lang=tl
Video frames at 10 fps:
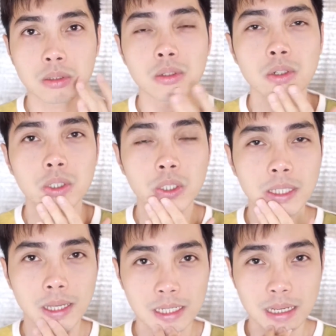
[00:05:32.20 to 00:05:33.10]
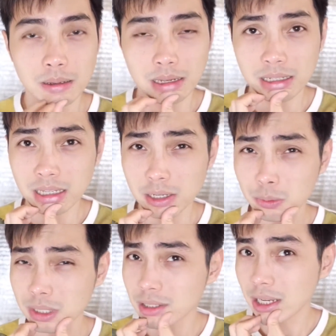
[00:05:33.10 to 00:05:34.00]
So, yun nga. As
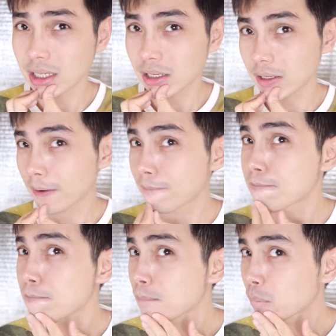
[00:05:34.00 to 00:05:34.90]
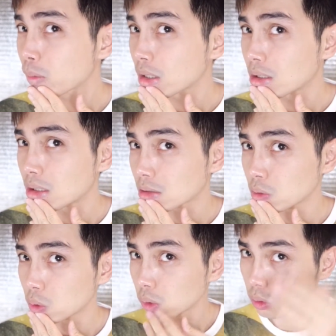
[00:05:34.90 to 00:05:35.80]
I was saying,
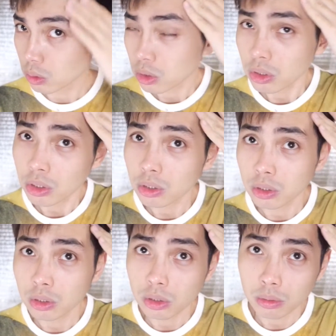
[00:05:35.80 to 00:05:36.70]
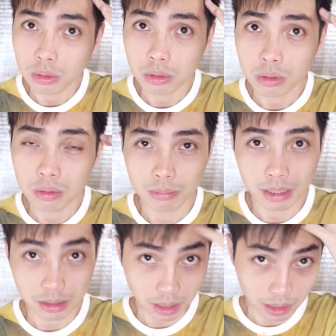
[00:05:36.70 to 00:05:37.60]
kung gusto nyong
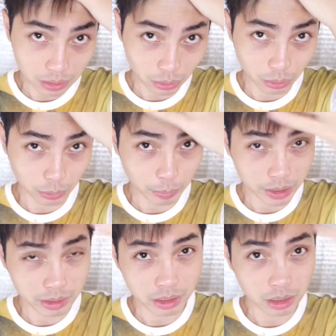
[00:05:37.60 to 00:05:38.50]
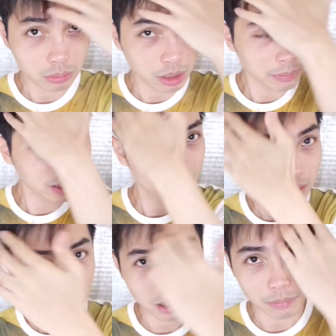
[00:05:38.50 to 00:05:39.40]
matry ito, pwede rin ang magbenta
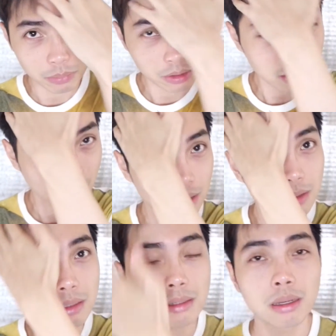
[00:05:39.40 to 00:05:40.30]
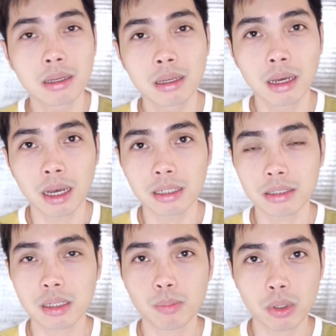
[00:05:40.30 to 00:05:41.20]
ng sample size
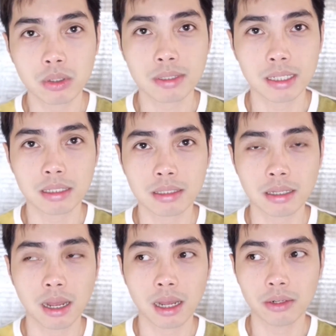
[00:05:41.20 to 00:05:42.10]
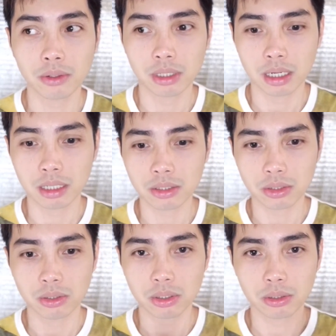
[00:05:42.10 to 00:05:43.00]
I'll just post it sa ano ko na lang
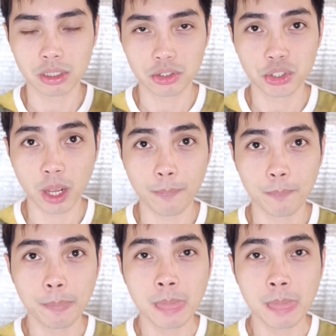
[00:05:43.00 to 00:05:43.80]
siguro sa shop.